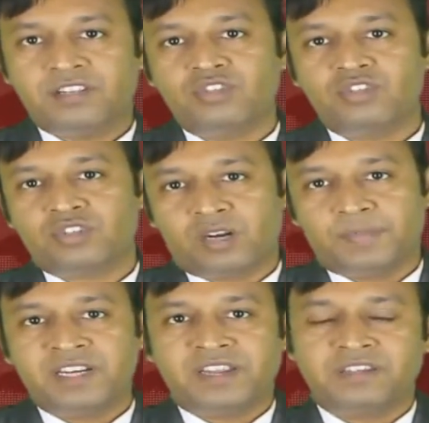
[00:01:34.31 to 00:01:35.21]
রেডিও
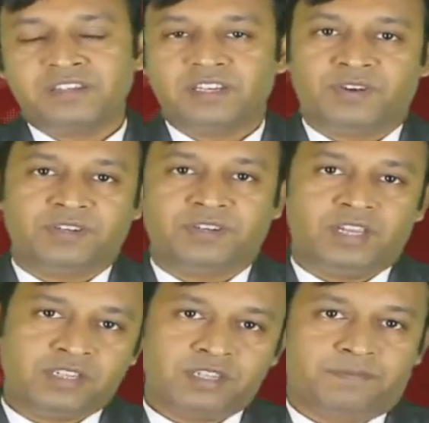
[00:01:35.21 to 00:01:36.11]
সারাবেলা নাইনটি এইট পয়েন্ট
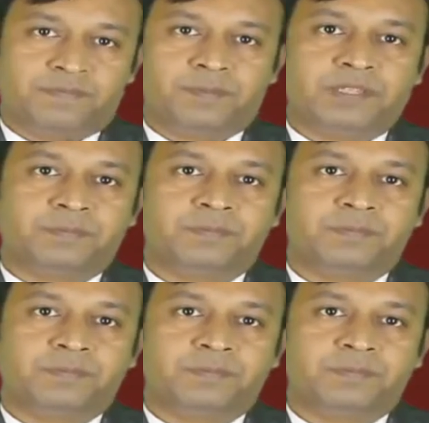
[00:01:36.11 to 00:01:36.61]
এইট এফ এম এ